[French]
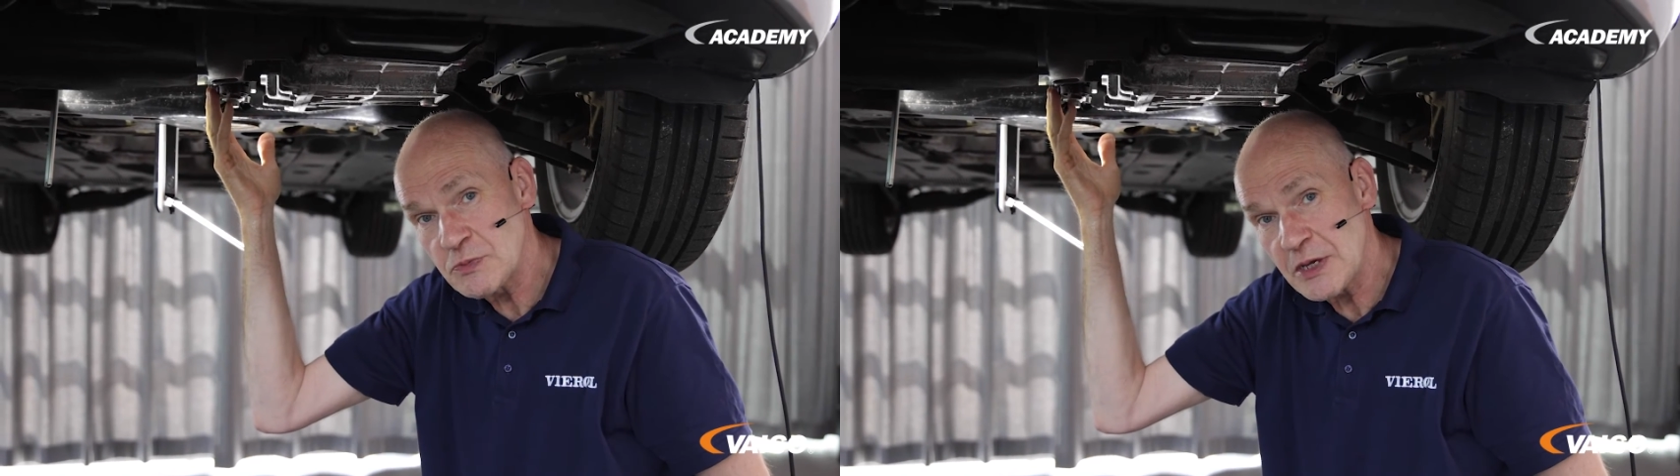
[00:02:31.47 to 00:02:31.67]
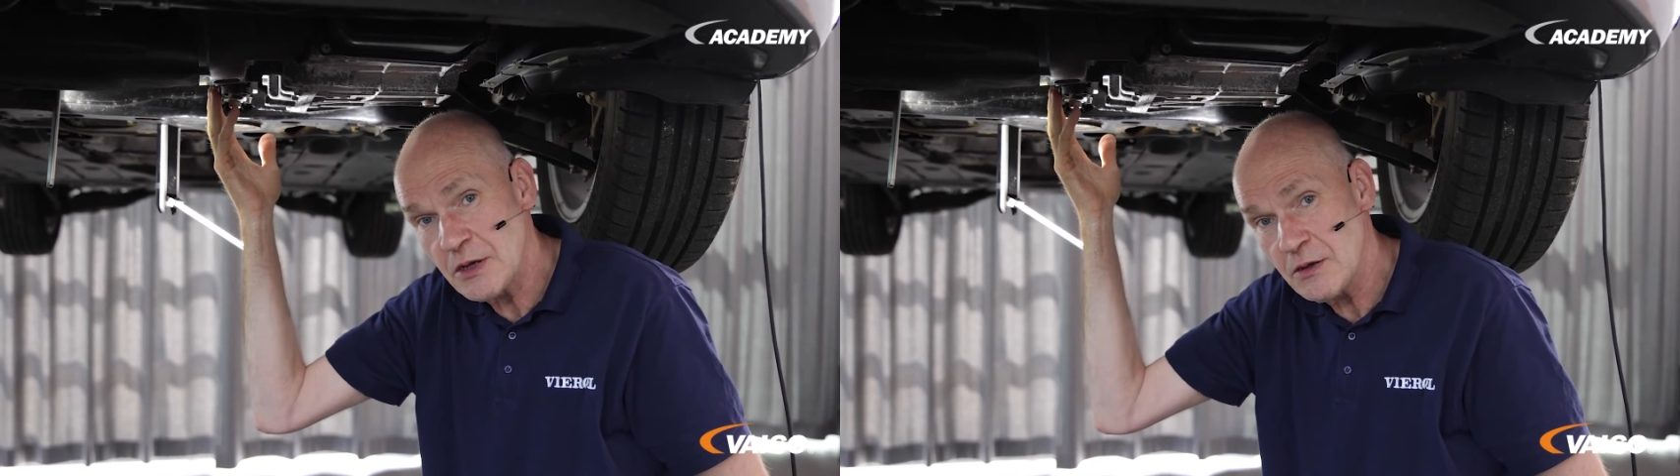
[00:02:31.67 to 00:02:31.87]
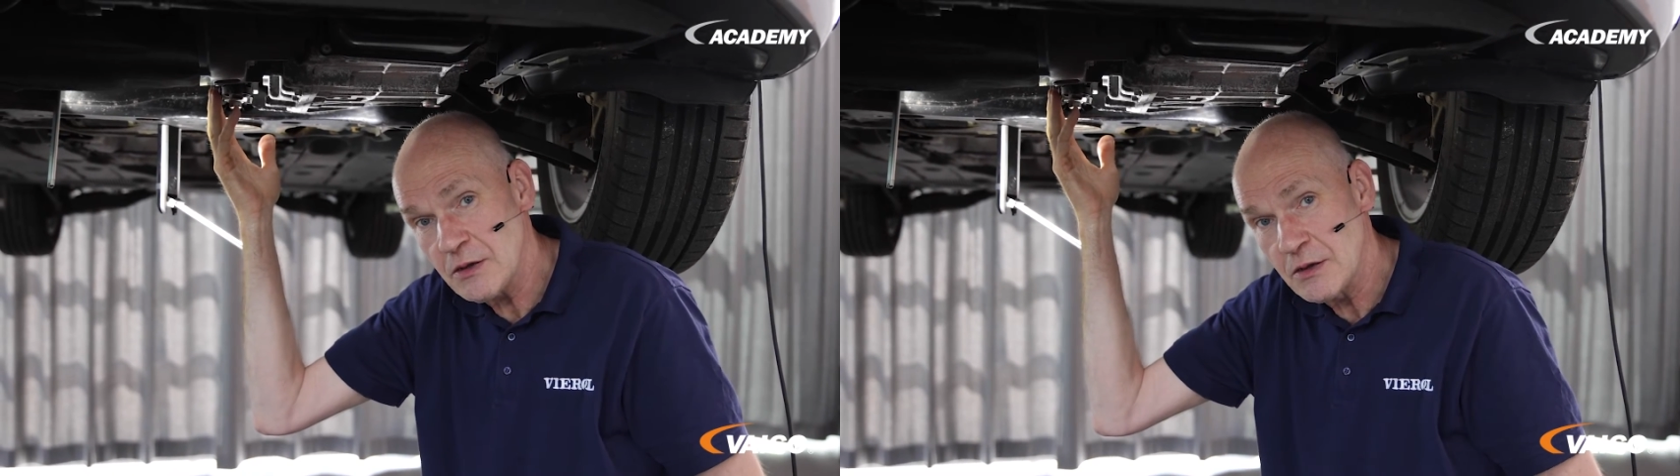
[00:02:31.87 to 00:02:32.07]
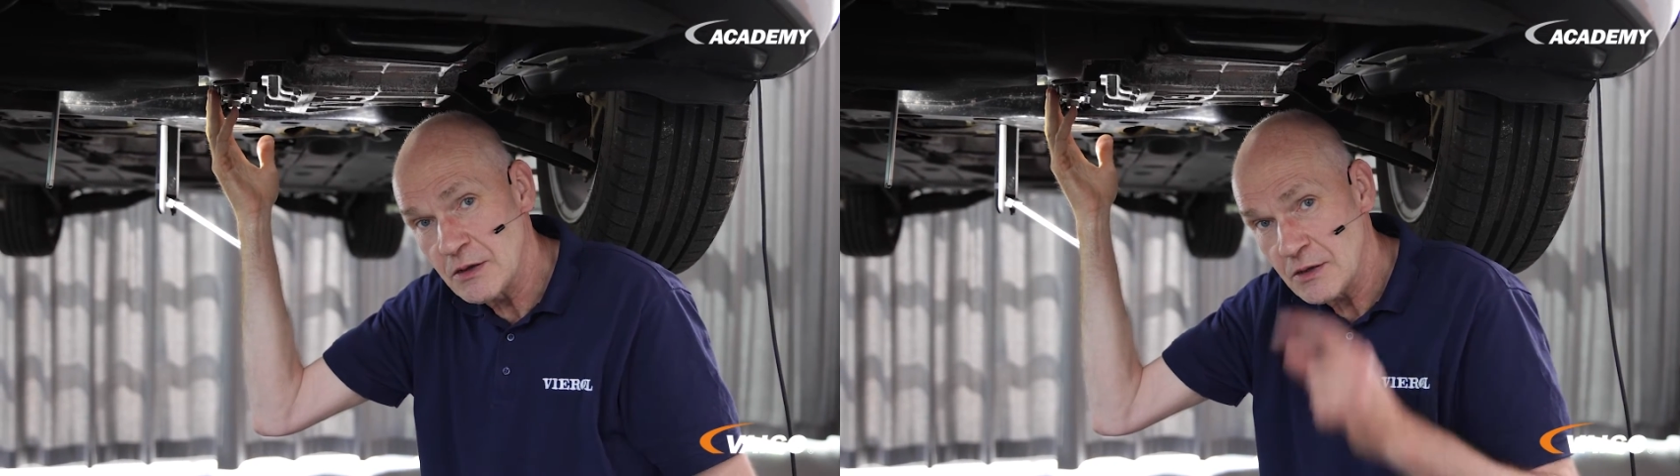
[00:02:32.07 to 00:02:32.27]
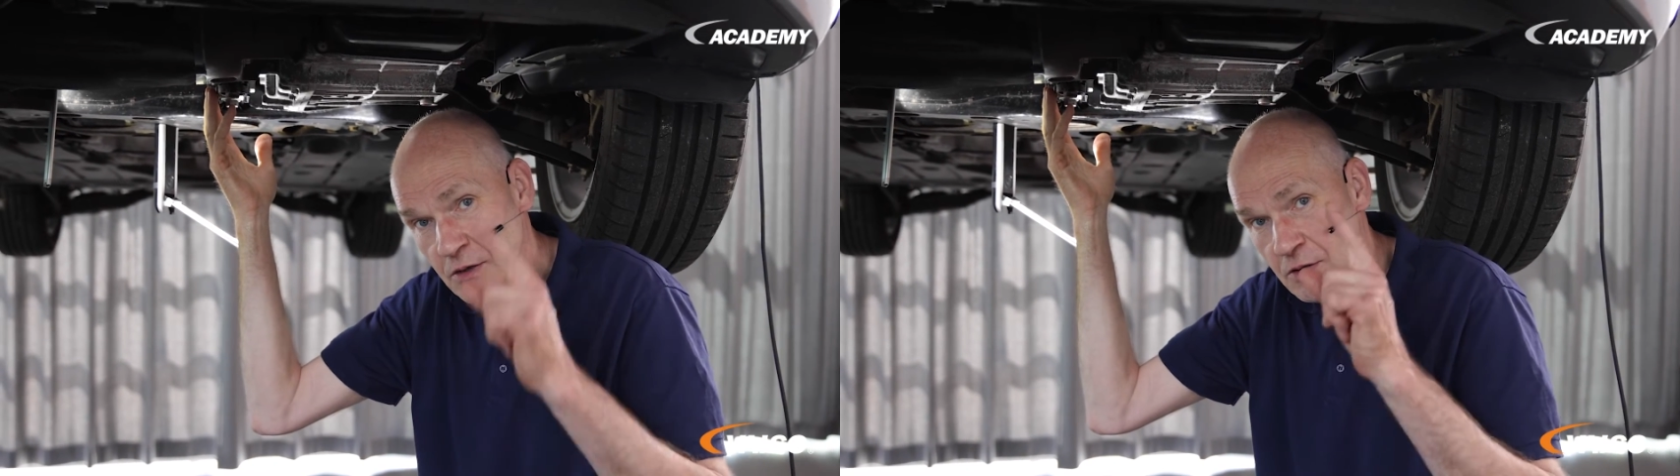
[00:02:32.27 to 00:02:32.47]
se rappeler de
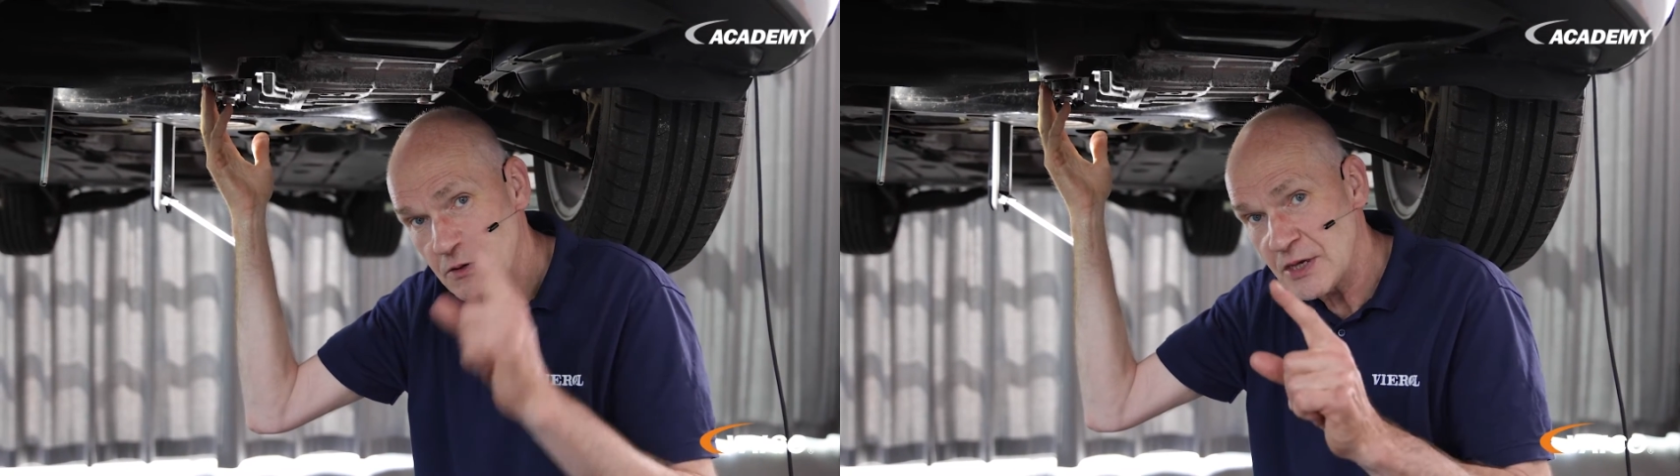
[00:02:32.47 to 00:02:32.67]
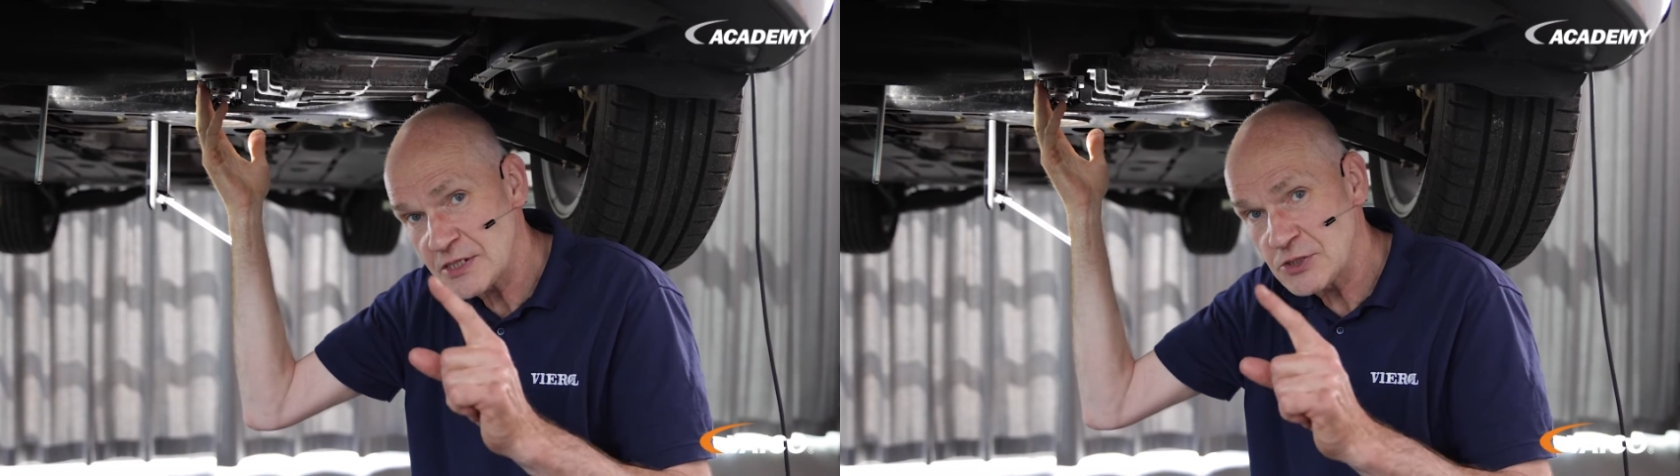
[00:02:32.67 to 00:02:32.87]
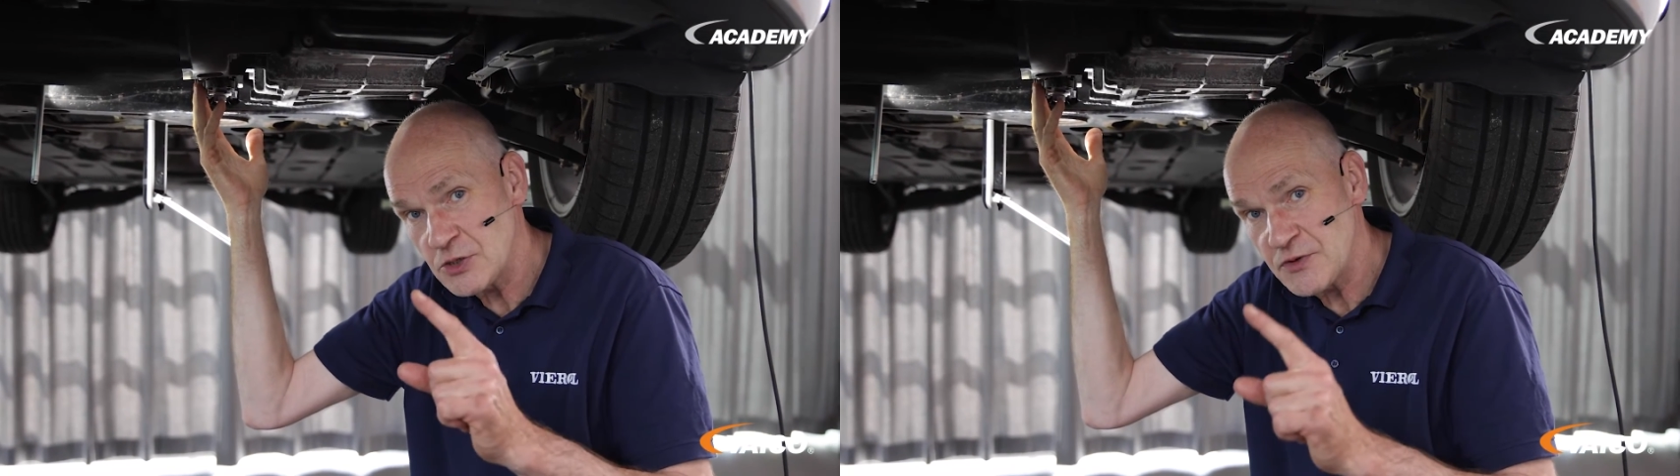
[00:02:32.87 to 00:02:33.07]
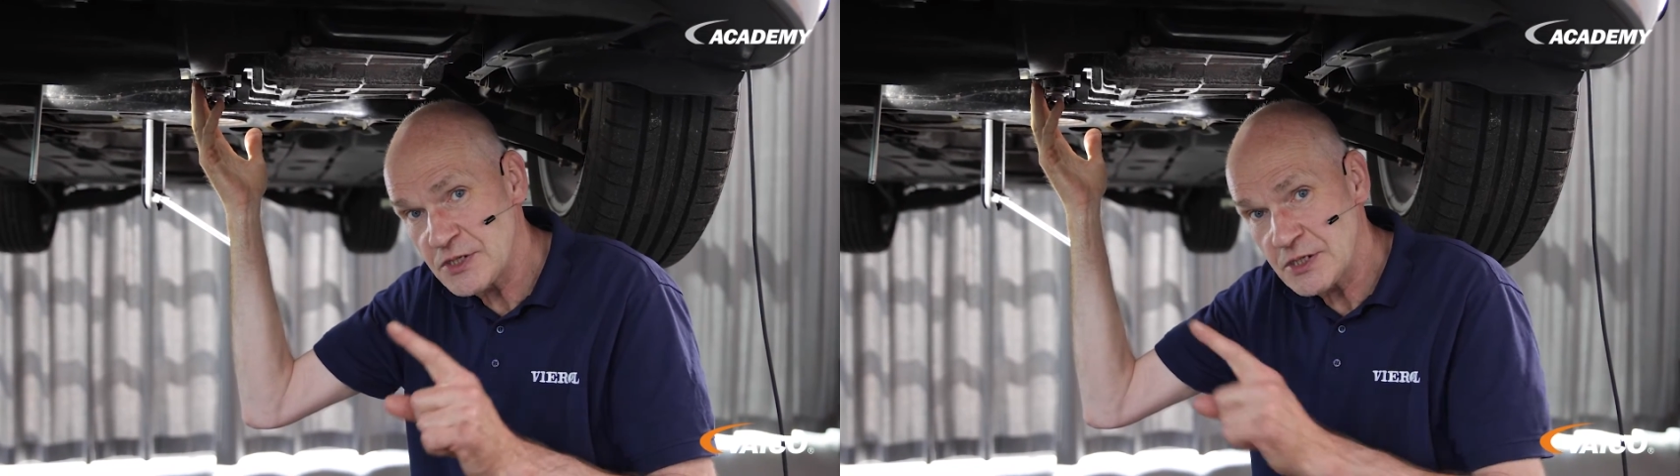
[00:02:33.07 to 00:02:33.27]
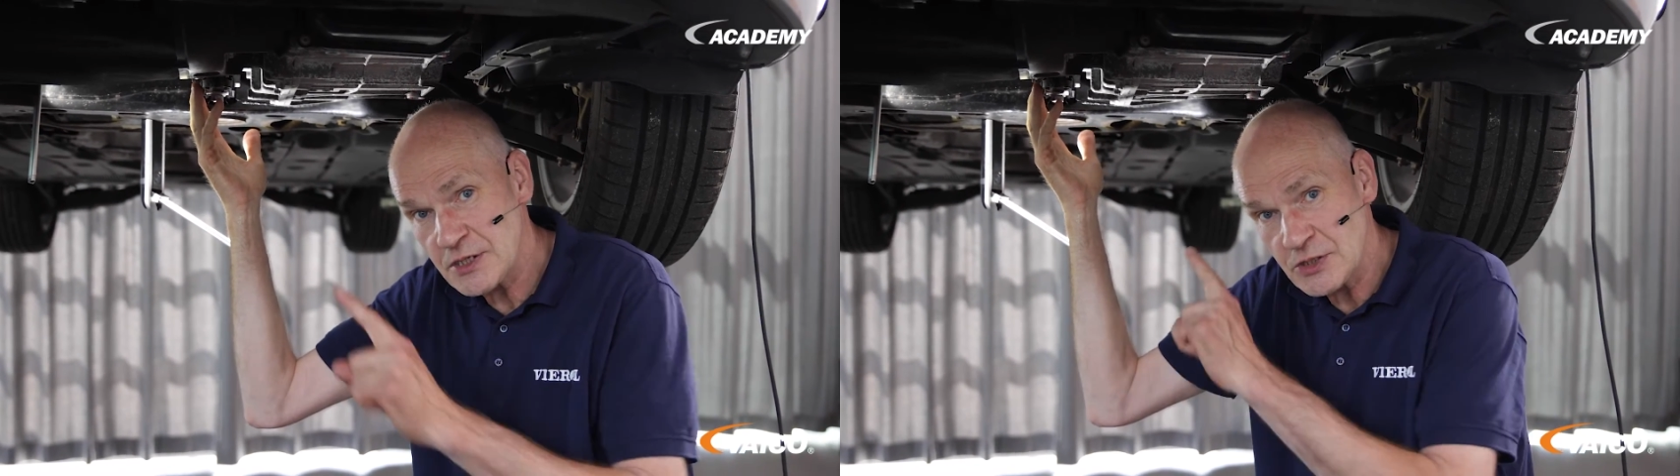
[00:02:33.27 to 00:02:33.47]
vérifier le niveau
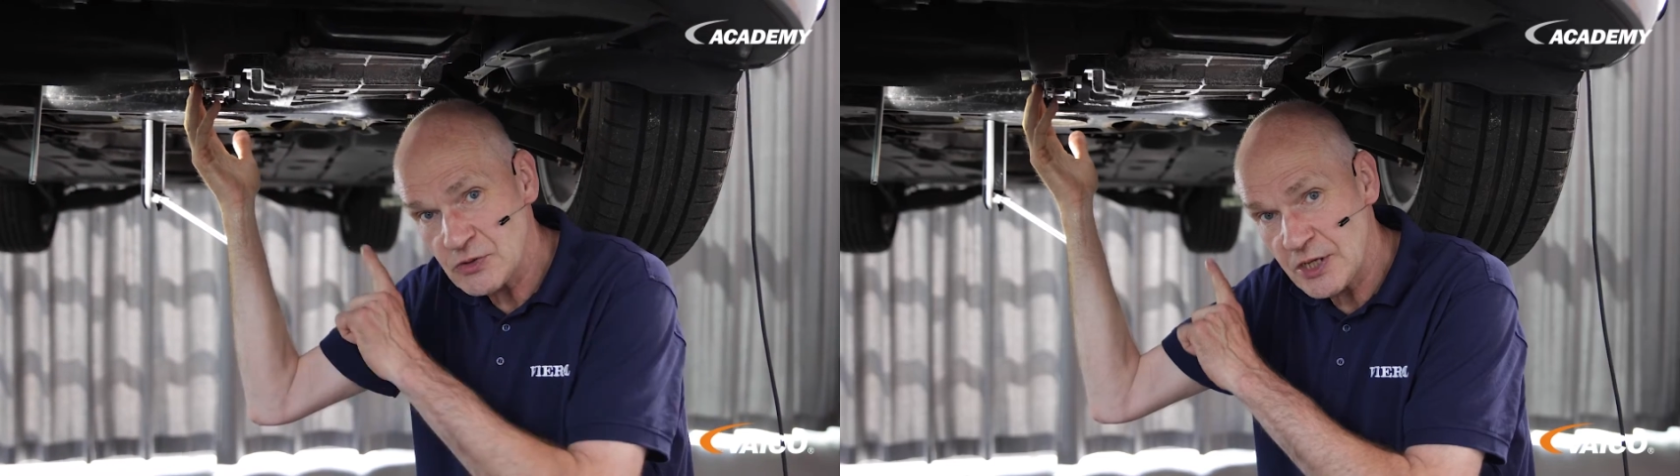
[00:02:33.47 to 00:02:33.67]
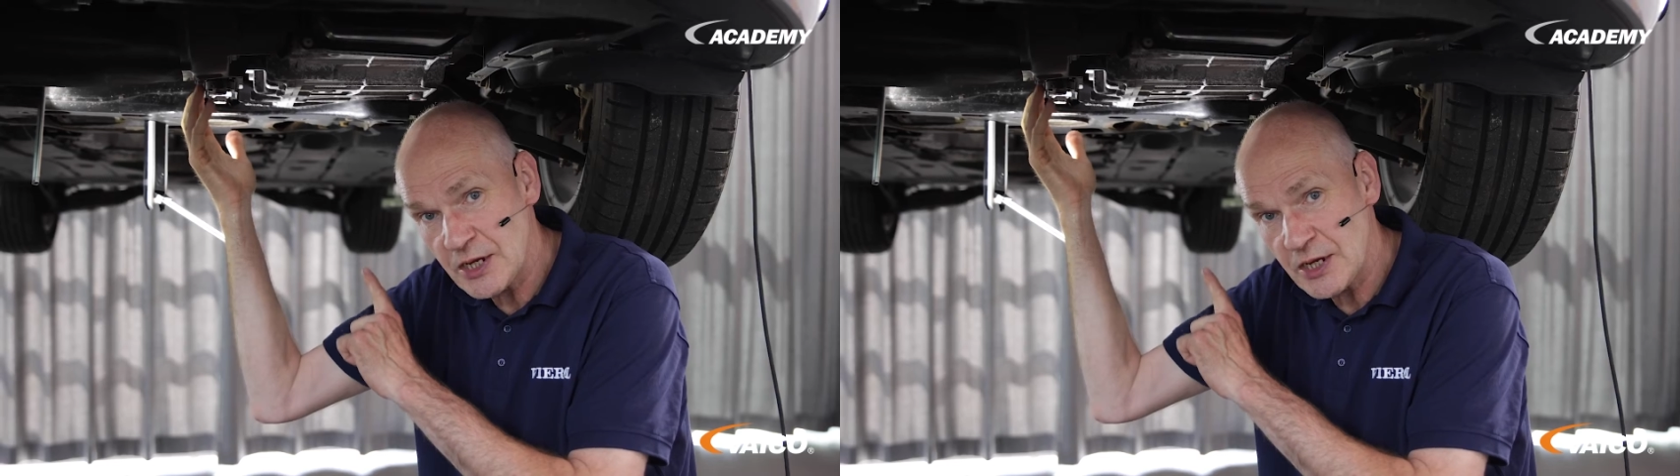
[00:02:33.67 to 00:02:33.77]
d'huile.